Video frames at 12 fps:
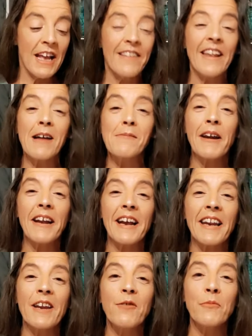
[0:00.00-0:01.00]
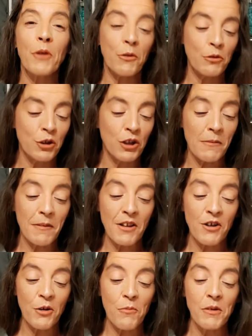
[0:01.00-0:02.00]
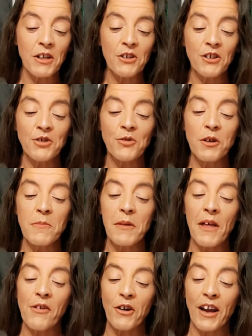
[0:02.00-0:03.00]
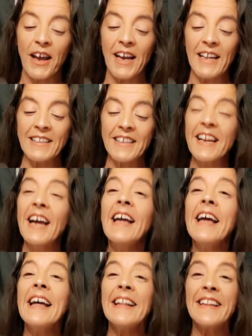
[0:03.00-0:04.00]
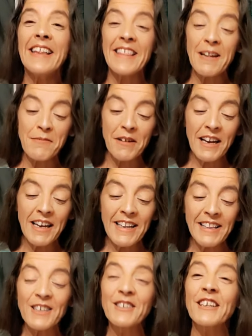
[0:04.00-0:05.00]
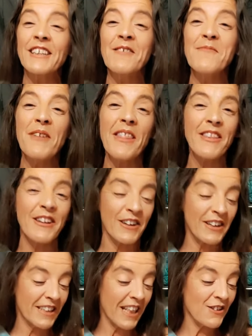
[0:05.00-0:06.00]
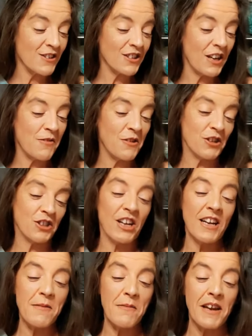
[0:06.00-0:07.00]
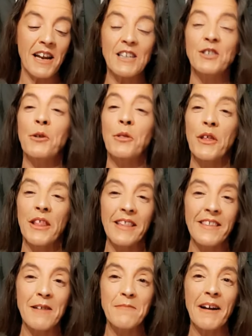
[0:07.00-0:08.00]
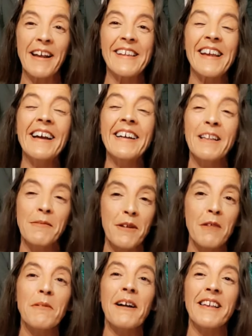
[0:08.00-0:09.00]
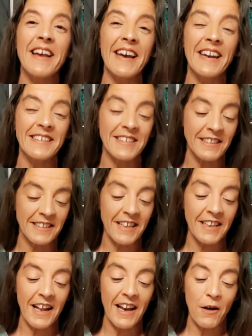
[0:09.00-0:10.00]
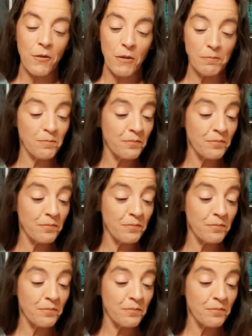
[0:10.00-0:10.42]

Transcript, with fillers: De la marca Ren, un producto tamaño completo que es un limpiador en gelatina de 100 mililitros que tiene un precio de 32 euros, que elimina la suciedad y el maquillaje y también el maquillaje resistente al agua.